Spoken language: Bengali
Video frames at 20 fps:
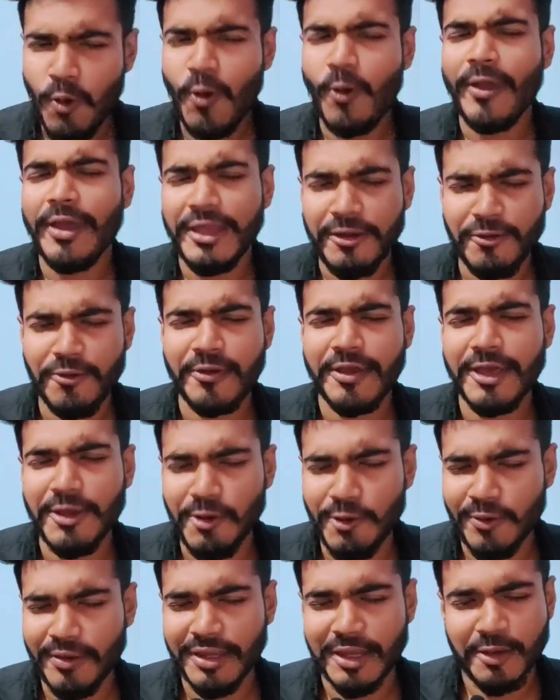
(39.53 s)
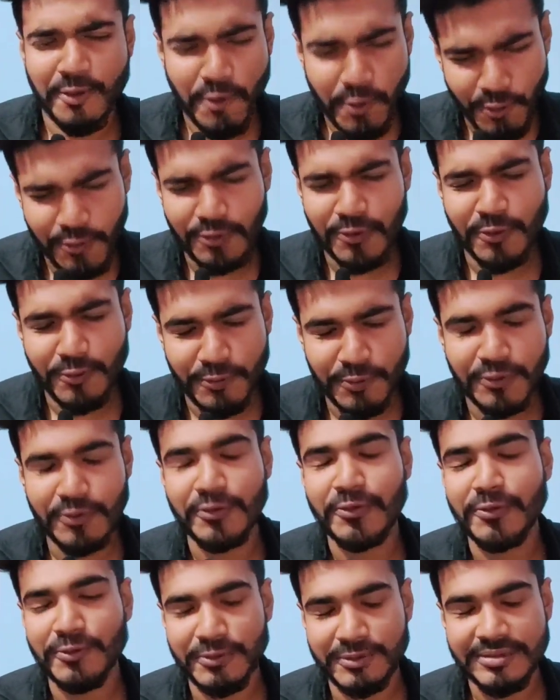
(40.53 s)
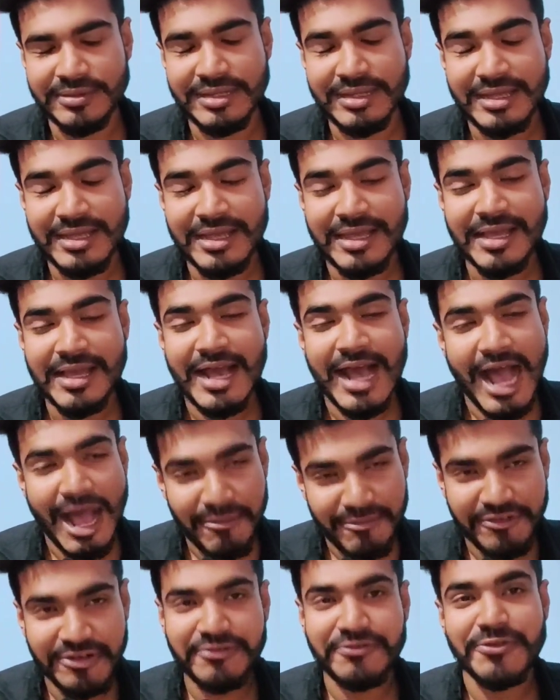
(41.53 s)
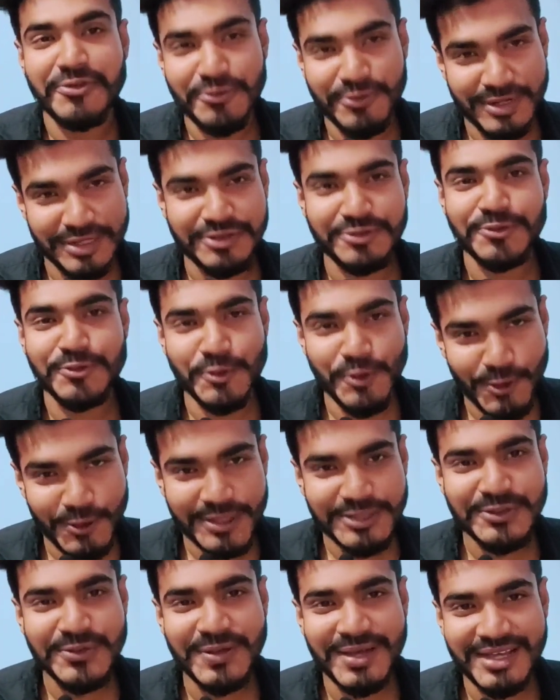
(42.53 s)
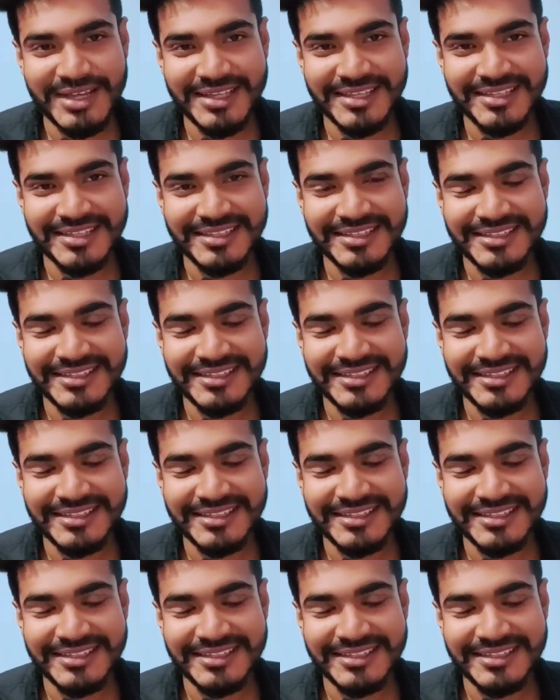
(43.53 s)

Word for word: ওকে ওকে ওকে কুল কুল কুল আমি রিভিউটা শুরু করি তো আগে